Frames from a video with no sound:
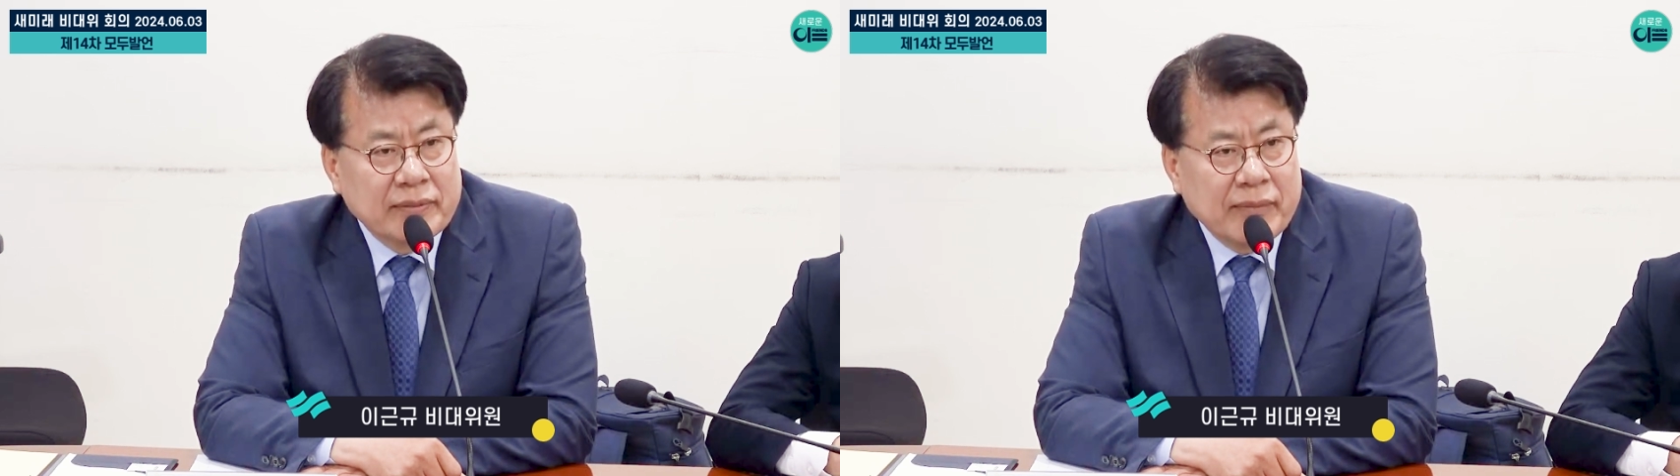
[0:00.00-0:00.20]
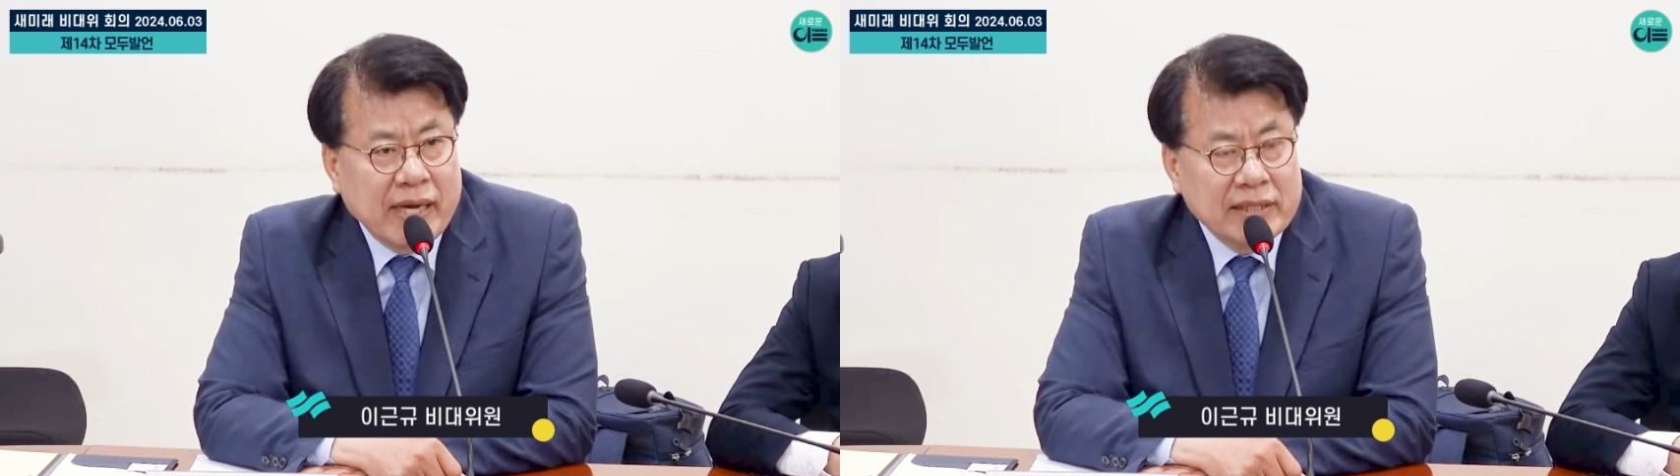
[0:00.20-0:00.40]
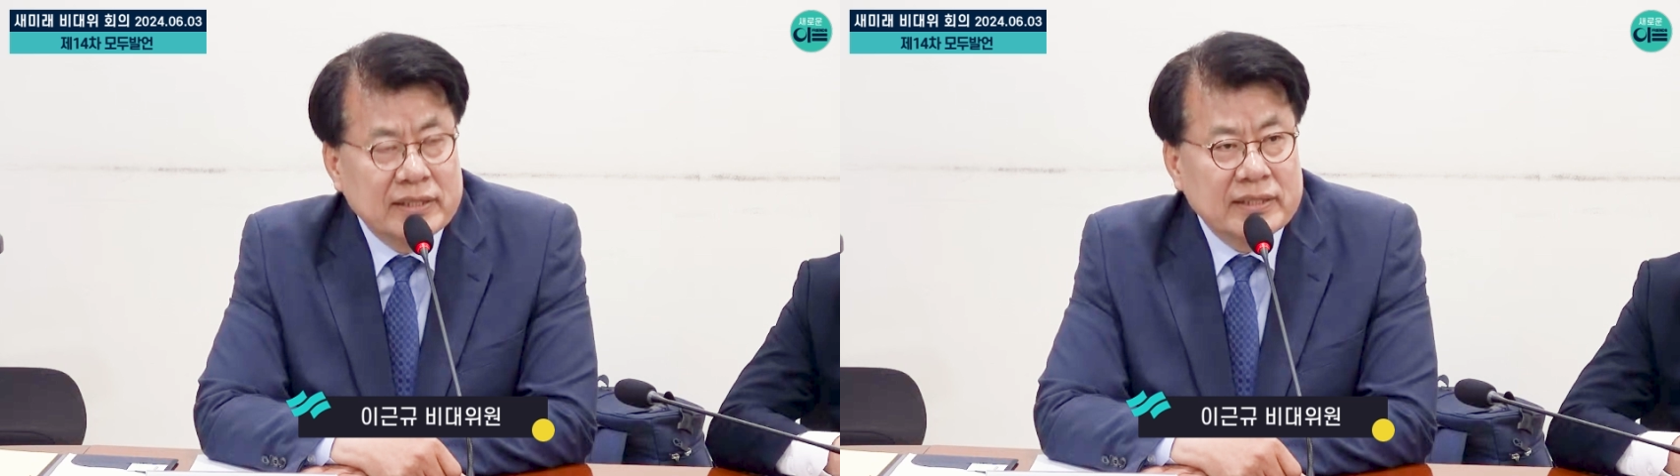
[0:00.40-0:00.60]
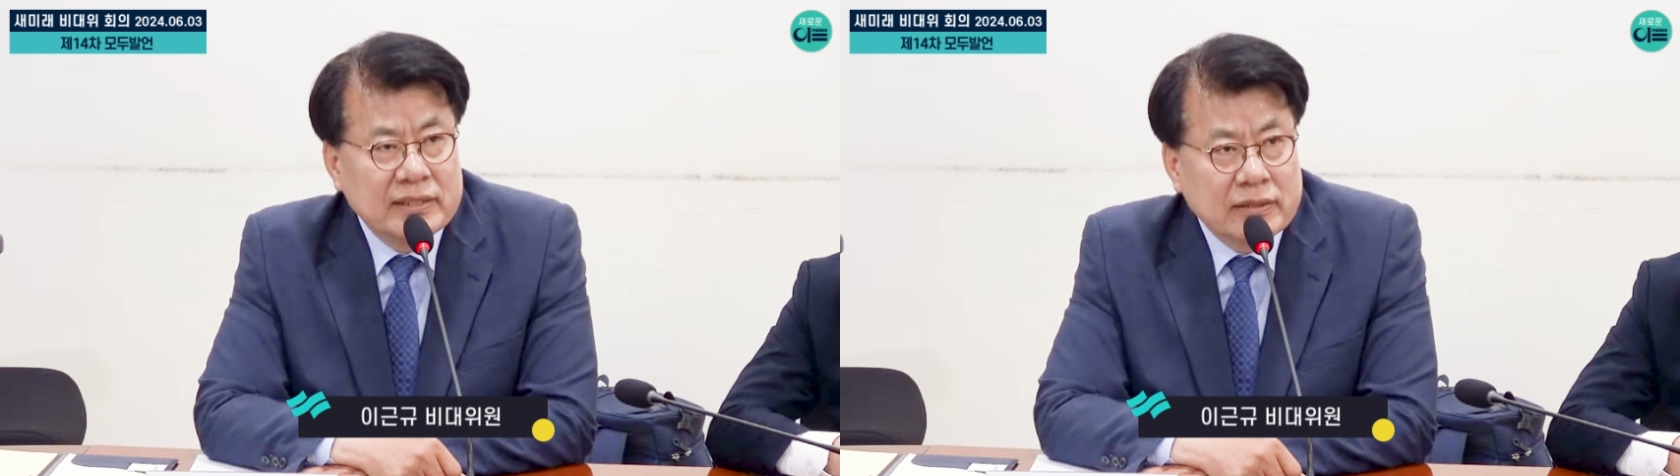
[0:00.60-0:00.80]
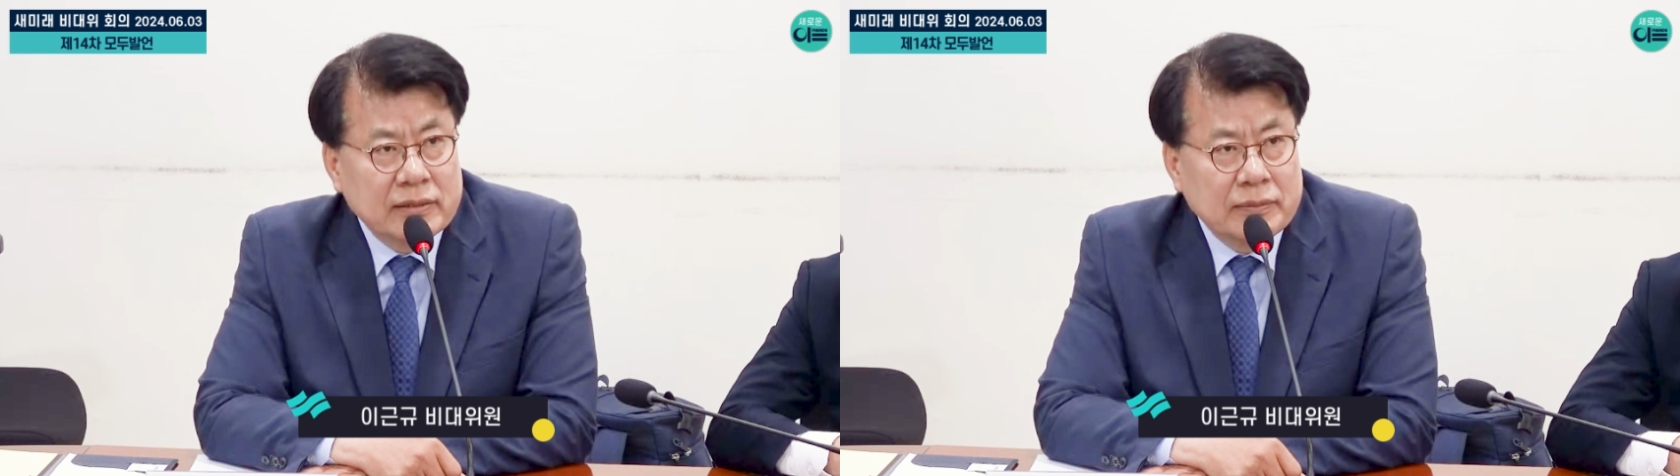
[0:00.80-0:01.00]

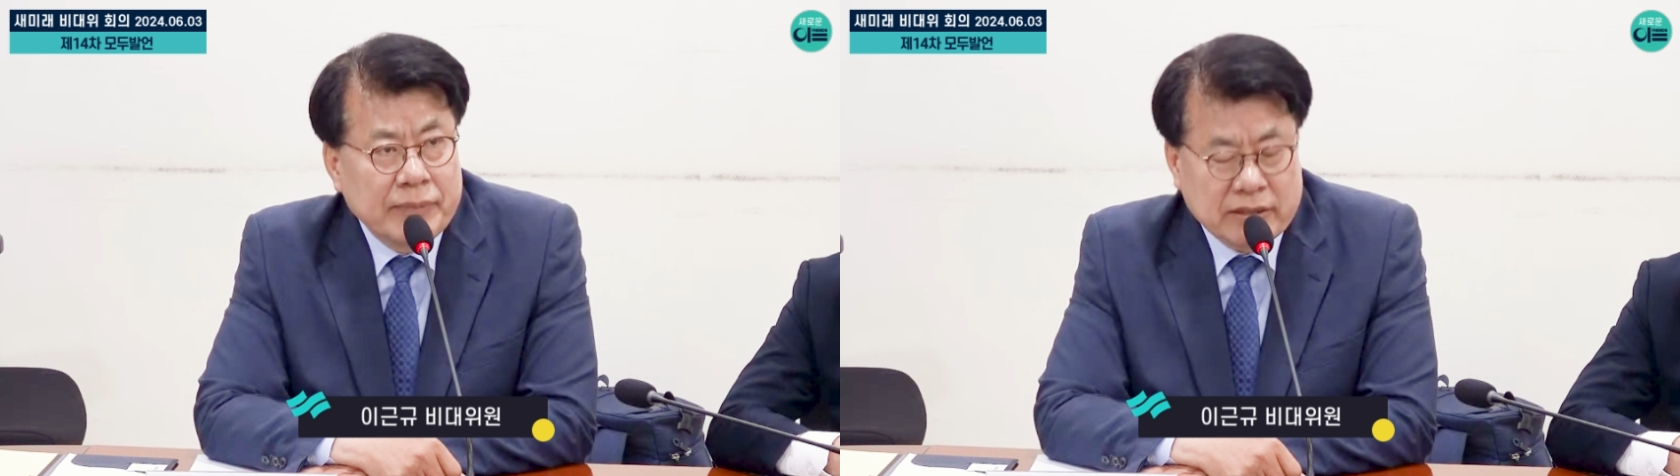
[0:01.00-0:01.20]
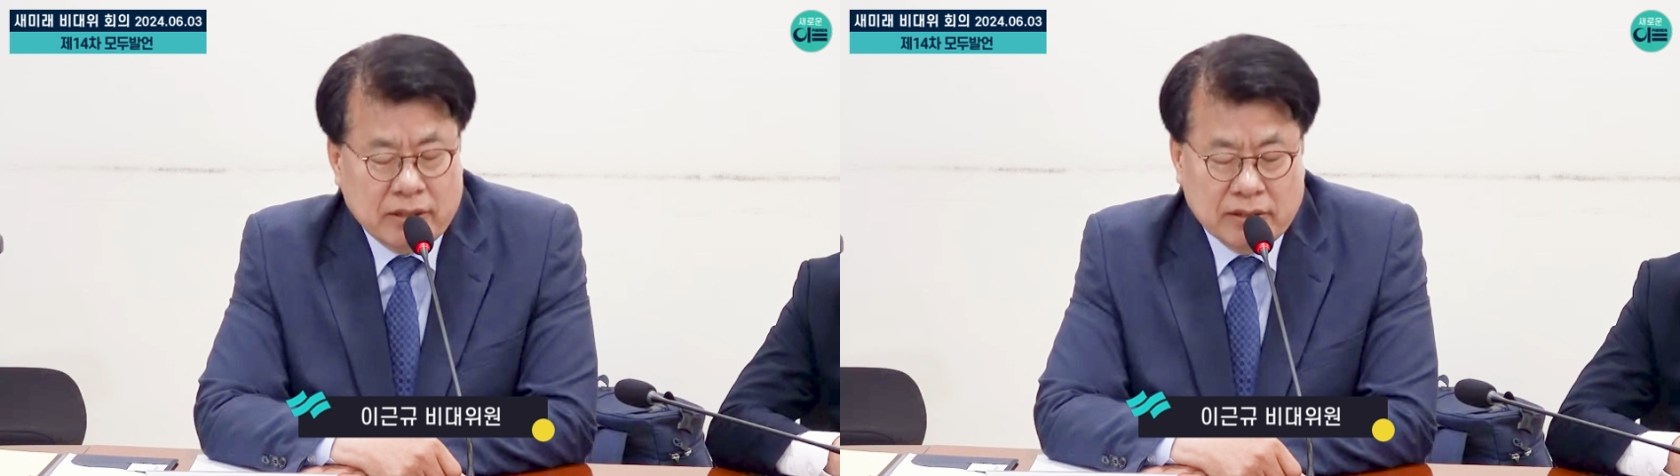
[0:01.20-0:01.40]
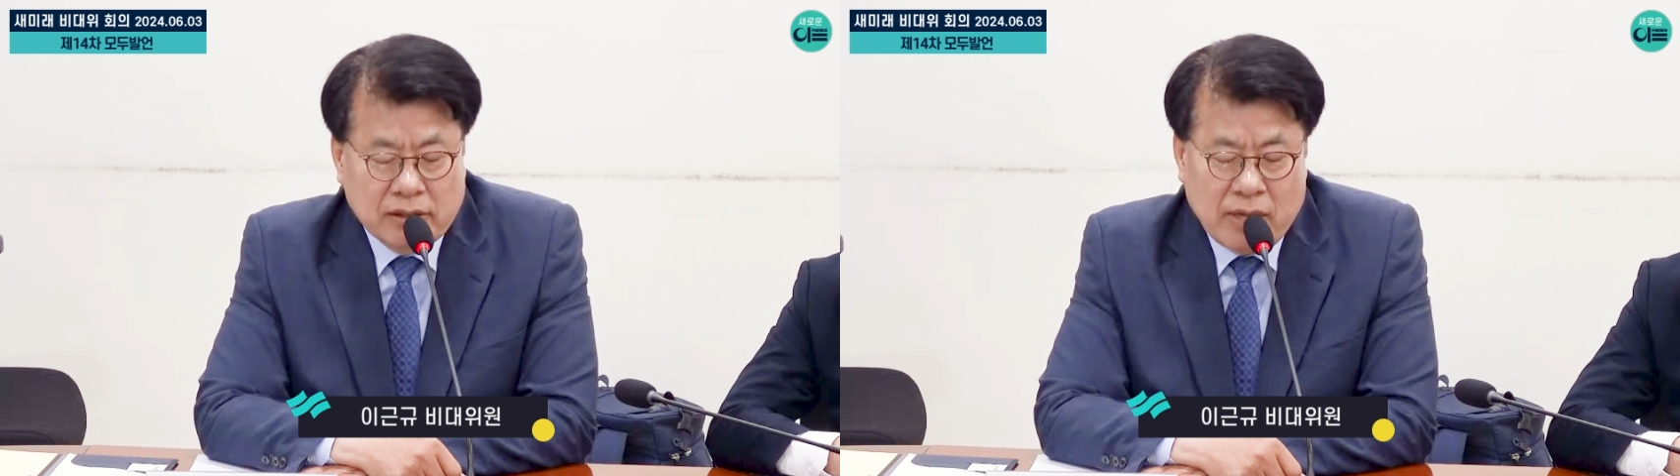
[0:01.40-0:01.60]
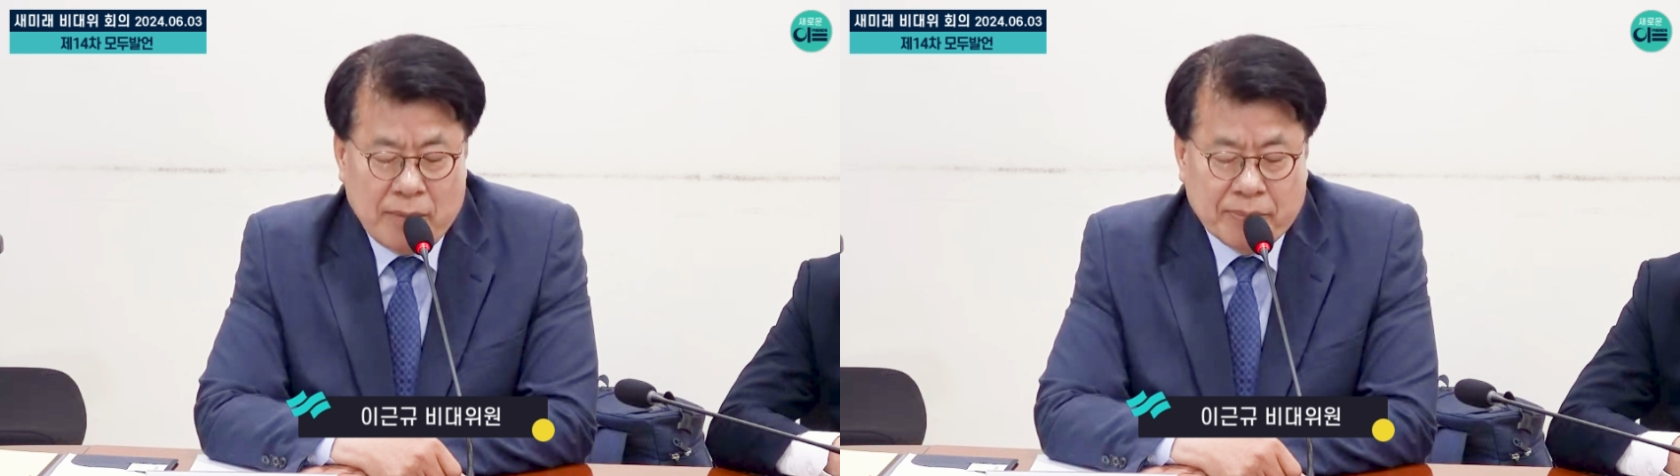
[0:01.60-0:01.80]
많은 어, 백성들과